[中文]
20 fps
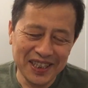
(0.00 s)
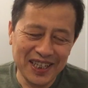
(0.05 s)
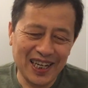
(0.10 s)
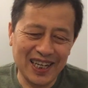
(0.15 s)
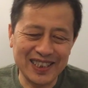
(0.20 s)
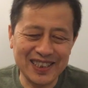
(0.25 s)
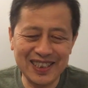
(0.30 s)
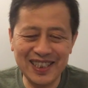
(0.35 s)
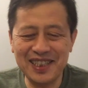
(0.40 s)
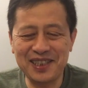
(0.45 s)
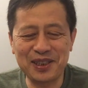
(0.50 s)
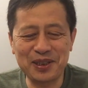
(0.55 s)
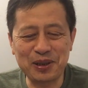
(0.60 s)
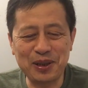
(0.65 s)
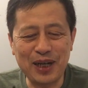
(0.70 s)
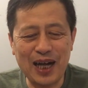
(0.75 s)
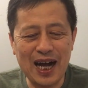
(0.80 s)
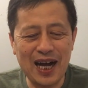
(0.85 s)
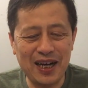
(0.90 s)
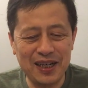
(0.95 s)
啊，这也
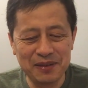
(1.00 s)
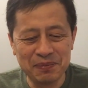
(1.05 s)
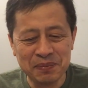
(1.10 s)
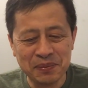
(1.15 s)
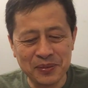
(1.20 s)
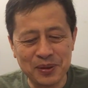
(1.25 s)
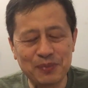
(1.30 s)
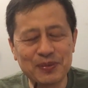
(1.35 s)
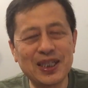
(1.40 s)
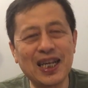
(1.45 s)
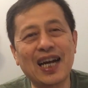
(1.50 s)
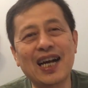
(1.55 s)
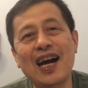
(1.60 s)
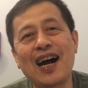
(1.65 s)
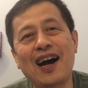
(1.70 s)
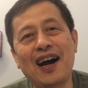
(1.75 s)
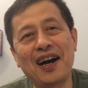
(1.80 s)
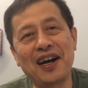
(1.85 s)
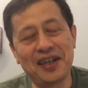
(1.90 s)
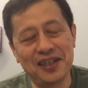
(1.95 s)
多了啊。我们再
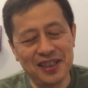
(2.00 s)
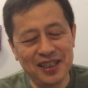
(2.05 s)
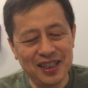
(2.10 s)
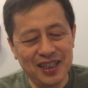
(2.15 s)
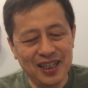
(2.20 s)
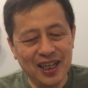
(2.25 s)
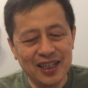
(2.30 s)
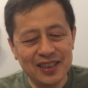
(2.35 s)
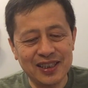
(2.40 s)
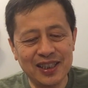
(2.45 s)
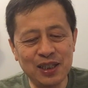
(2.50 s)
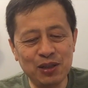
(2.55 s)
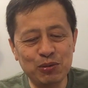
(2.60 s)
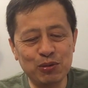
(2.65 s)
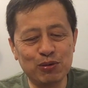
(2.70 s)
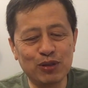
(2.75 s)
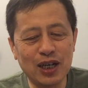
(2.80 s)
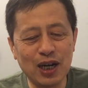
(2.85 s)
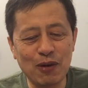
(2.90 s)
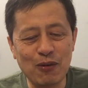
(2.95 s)
看啊，第
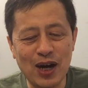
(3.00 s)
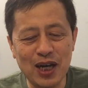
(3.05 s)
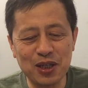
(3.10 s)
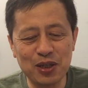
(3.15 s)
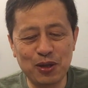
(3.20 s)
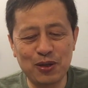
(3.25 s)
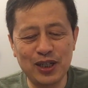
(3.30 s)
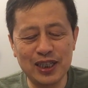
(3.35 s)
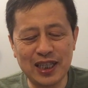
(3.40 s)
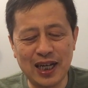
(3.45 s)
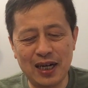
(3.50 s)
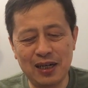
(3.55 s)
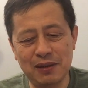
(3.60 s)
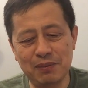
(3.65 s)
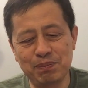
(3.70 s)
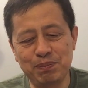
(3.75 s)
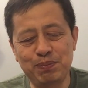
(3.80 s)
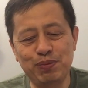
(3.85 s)
五个网友回答。